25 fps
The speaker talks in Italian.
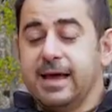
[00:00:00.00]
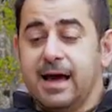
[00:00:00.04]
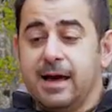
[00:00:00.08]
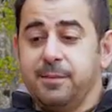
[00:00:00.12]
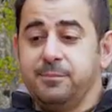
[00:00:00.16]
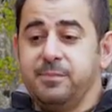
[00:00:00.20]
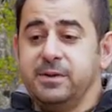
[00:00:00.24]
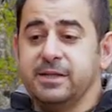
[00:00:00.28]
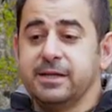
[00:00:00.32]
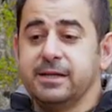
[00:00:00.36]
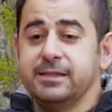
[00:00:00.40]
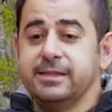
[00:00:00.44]
degli
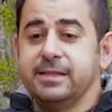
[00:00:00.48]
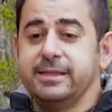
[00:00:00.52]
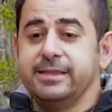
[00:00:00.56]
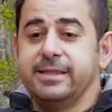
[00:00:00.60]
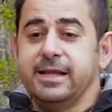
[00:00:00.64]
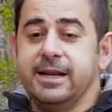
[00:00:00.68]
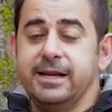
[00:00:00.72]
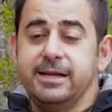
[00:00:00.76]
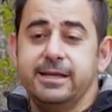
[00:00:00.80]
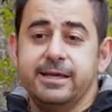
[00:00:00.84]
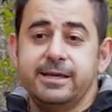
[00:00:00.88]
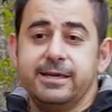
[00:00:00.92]
habitat e
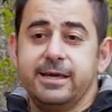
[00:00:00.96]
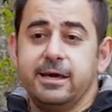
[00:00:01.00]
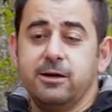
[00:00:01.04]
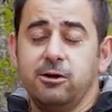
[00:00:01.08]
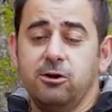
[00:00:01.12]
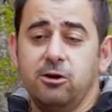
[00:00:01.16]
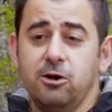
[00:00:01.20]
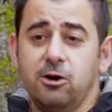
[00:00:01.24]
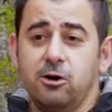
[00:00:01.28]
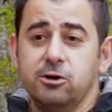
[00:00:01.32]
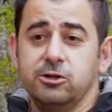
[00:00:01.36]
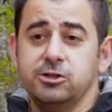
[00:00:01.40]
delle
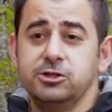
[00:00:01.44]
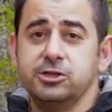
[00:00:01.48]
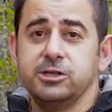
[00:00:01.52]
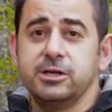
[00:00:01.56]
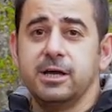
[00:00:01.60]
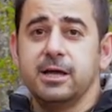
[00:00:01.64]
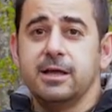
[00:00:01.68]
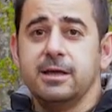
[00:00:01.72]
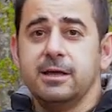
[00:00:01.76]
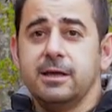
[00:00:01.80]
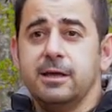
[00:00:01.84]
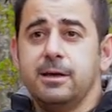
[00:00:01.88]
nicchie
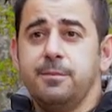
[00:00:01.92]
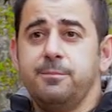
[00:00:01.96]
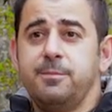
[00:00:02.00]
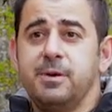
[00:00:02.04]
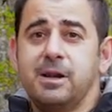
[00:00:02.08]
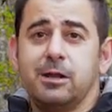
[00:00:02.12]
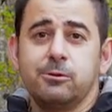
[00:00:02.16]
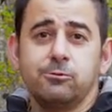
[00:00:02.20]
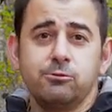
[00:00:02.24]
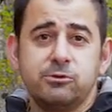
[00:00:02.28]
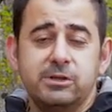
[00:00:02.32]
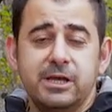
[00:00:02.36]
ecologiche
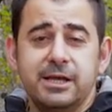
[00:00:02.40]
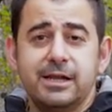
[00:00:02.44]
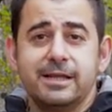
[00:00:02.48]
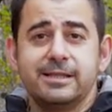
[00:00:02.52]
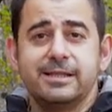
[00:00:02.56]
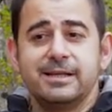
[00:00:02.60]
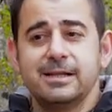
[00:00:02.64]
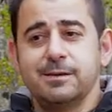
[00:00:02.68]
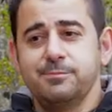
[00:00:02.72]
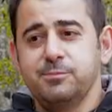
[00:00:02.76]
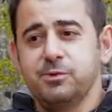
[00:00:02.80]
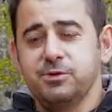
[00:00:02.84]
per la
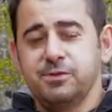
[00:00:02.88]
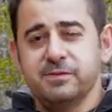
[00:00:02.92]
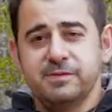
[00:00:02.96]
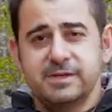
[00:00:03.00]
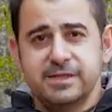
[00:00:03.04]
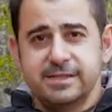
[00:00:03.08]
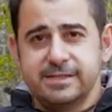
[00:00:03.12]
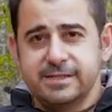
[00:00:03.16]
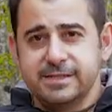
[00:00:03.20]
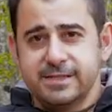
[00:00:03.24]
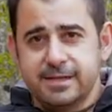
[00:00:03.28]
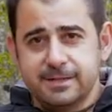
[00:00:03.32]
tutela della
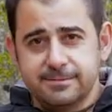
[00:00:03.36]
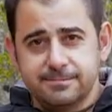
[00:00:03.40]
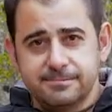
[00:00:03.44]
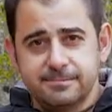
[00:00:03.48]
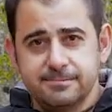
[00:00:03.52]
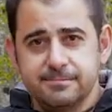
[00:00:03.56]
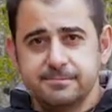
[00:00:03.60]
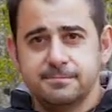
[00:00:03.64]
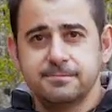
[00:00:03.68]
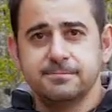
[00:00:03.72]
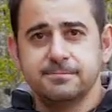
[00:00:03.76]
biodiversità.